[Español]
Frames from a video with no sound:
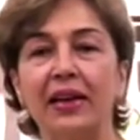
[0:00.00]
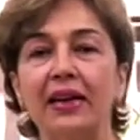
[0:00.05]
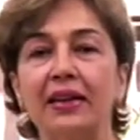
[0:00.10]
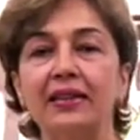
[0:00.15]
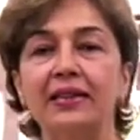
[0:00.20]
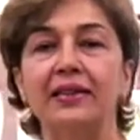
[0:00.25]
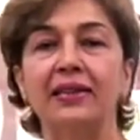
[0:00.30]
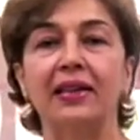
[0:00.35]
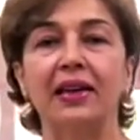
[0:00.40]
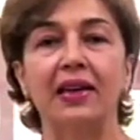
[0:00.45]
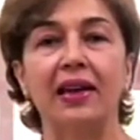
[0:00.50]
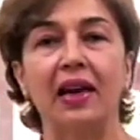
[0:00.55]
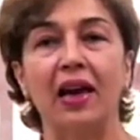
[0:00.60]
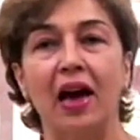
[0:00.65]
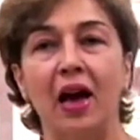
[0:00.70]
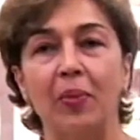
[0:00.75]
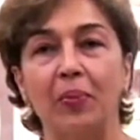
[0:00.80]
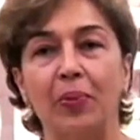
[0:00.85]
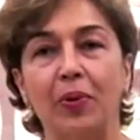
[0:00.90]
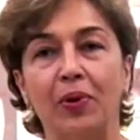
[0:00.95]
este
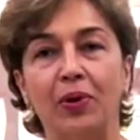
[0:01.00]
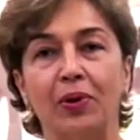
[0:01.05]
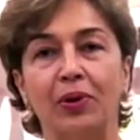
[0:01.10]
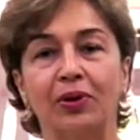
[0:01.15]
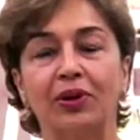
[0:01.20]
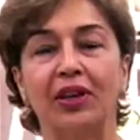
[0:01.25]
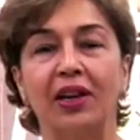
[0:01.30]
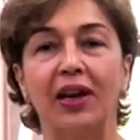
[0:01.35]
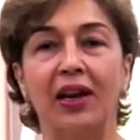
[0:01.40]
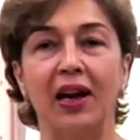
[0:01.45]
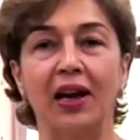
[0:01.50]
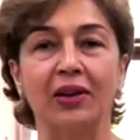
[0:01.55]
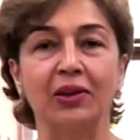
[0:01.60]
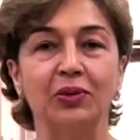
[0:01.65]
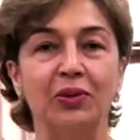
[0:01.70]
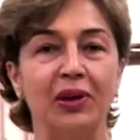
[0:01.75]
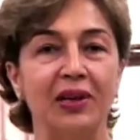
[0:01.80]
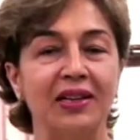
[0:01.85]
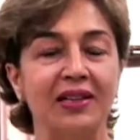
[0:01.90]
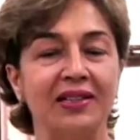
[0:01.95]
aporte
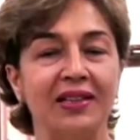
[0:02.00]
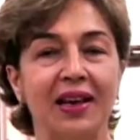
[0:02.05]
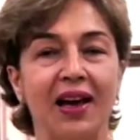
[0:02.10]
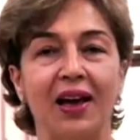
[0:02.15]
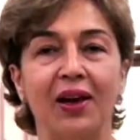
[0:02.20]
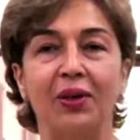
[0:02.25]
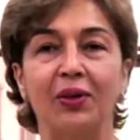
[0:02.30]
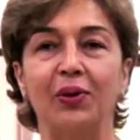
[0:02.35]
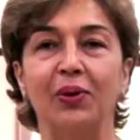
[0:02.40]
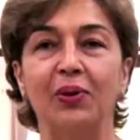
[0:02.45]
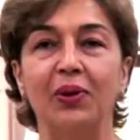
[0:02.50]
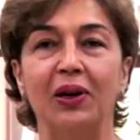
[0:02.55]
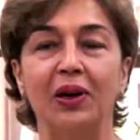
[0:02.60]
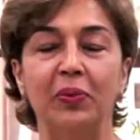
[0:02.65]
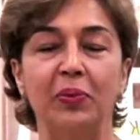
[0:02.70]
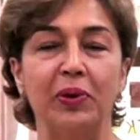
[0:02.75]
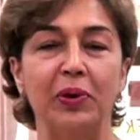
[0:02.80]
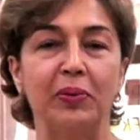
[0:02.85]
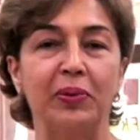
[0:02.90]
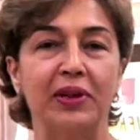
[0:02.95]
actualizado
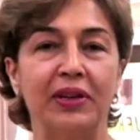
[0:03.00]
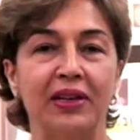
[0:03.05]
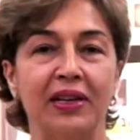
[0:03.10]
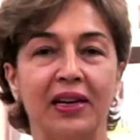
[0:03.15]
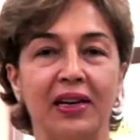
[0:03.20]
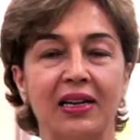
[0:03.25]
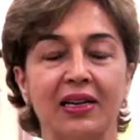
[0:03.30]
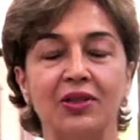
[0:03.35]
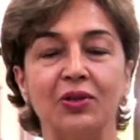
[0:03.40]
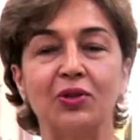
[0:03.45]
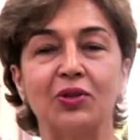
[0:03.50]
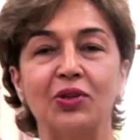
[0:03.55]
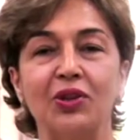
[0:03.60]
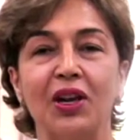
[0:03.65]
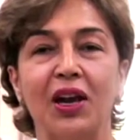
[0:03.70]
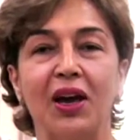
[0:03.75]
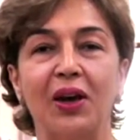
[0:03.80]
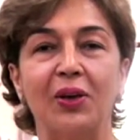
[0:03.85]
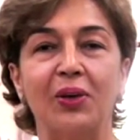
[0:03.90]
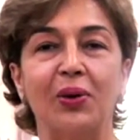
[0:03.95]
le permite al
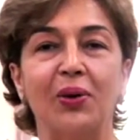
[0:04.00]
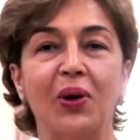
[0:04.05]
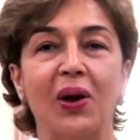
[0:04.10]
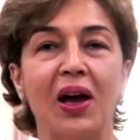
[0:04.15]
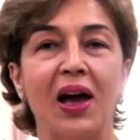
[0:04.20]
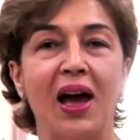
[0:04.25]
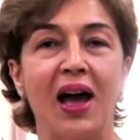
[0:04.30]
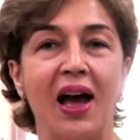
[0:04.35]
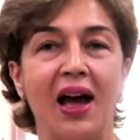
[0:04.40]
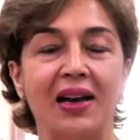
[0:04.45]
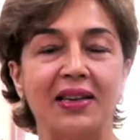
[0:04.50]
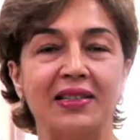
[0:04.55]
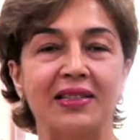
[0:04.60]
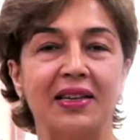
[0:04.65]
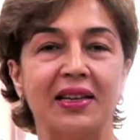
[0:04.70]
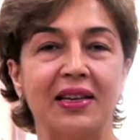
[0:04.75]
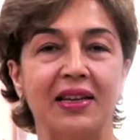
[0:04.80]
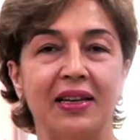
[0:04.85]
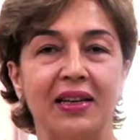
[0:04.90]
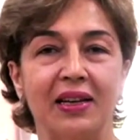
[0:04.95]
asociado
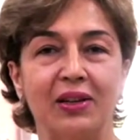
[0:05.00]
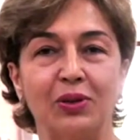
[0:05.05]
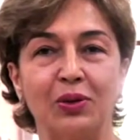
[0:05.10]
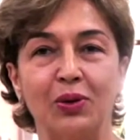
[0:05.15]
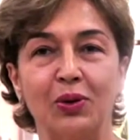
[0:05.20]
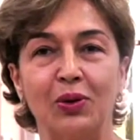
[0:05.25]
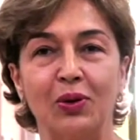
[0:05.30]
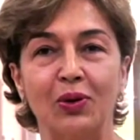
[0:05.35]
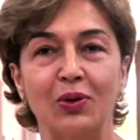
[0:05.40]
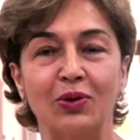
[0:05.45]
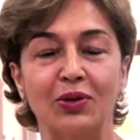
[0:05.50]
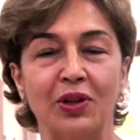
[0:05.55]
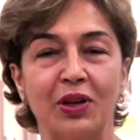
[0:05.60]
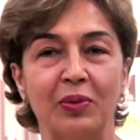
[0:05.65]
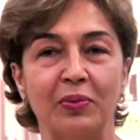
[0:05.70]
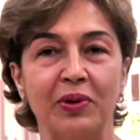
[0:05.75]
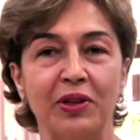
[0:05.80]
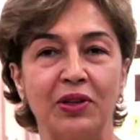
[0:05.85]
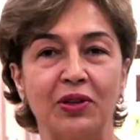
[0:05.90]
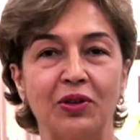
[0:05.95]
acceder a todos los
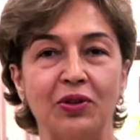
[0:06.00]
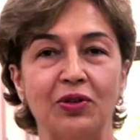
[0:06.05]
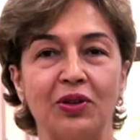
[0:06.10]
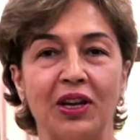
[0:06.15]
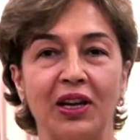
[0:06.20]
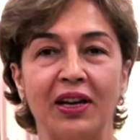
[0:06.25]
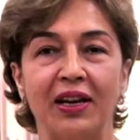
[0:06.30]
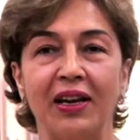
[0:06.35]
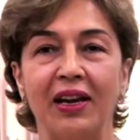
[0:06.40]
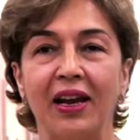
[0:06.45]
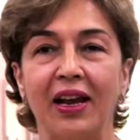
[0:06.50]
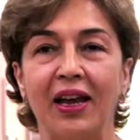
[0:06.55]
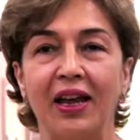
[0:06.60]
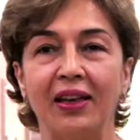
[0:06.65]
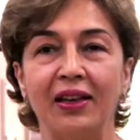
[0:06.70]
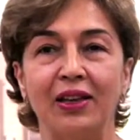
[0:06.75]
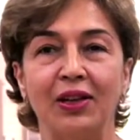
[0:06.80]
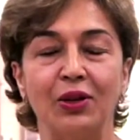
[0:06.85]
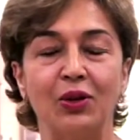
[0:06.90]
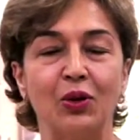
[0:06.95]
servicios de
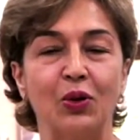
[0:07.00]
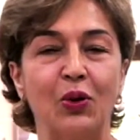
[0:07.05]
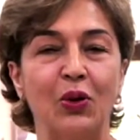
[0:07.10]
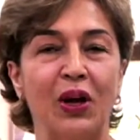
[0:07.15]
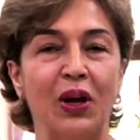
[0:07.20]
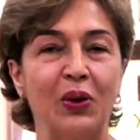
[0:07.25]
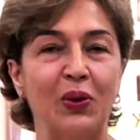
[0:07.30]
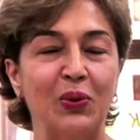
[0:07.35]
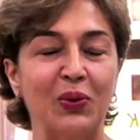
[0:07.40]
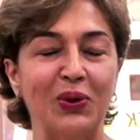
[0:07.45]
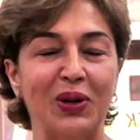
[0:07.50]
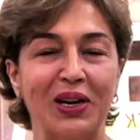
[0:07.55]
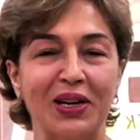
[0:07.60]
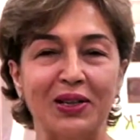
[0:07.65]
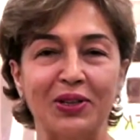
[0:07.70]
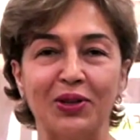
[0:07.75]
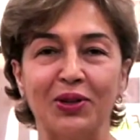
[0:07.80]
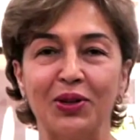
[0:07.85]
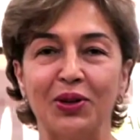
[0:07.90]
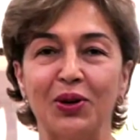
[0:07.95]
crédito,
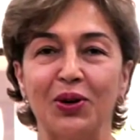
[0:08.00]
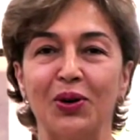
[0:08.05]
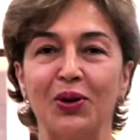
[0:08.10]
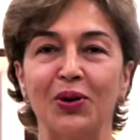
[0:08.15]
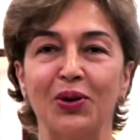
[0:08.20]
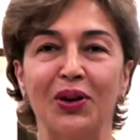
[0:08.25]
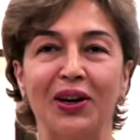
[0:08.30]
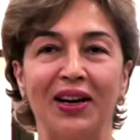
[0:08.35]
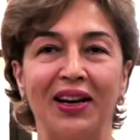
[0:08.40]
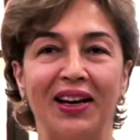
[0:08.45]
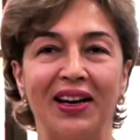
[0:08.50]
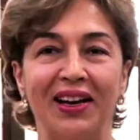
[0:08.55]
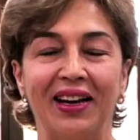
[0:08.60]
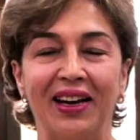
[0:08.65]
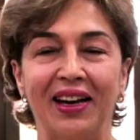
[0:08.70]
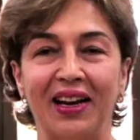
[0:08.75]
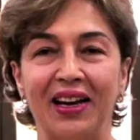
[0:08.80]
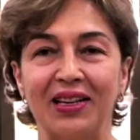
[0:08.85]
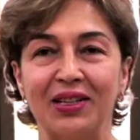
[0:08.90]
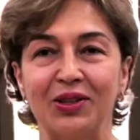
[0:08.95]
educación,
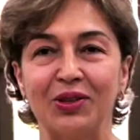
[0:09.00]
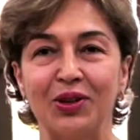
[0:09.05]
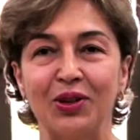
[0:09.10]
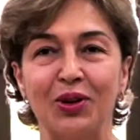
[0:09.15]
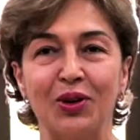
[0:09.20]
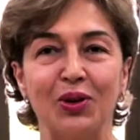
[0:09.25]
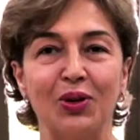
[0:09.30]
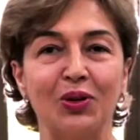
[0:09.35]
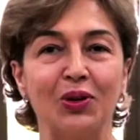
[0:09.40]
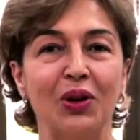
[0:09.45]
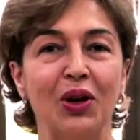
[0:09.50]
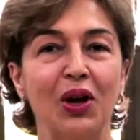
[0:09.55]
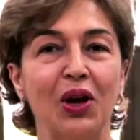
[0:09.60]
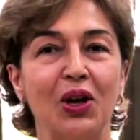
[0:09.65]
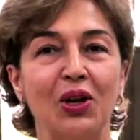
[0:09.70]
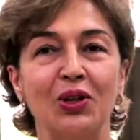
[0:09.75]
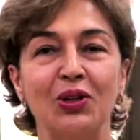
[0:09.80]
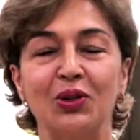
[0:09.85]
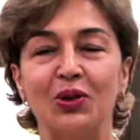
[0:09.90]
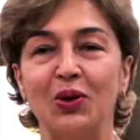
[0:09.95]
recreación,
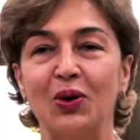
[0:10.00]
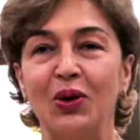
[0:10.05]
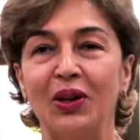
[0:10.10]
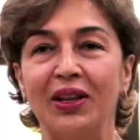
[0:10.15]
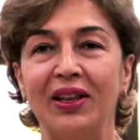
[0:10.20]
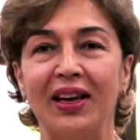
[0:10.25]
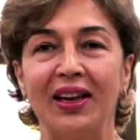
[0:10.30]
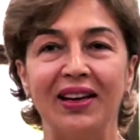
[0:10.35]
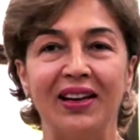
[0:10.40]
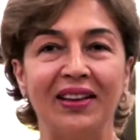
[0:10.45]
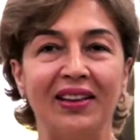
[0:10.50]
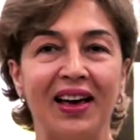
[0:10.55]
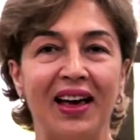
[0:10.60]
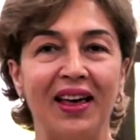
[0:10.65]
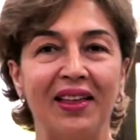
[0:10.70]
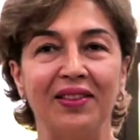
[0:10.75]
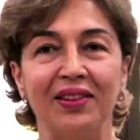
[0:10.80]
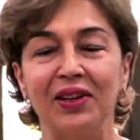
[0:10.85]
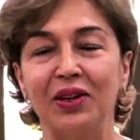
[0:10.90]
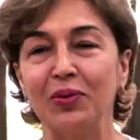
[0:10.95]

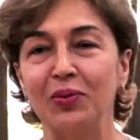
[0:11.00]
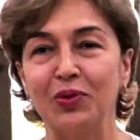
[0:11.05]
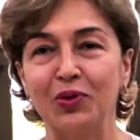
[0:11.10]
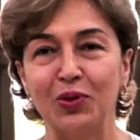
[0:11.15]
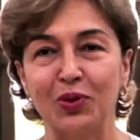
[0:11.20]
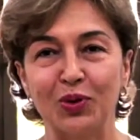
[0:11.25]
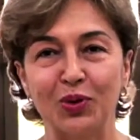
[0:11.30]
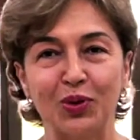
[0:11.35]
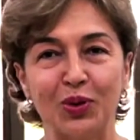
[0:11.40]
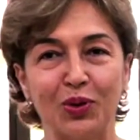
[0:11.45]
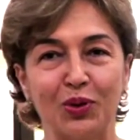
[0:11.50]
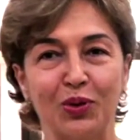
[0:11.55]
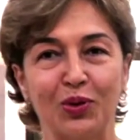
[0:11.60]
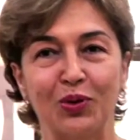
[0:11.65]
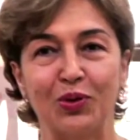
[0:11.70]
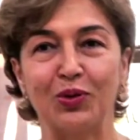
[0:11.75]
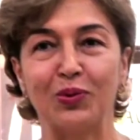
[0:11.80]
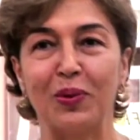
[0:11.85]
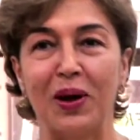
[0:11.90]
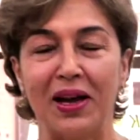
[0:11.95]
solidaridad y muchos
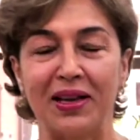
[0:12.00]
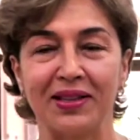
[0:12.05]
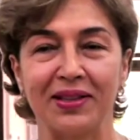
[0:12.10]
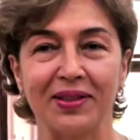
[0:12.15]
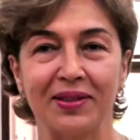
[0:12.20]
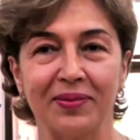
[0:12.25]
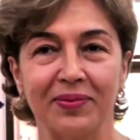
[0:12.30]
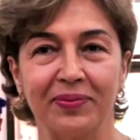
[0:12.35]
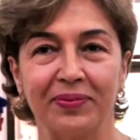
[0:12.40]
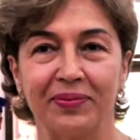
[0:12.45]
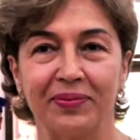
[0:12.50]
otros más.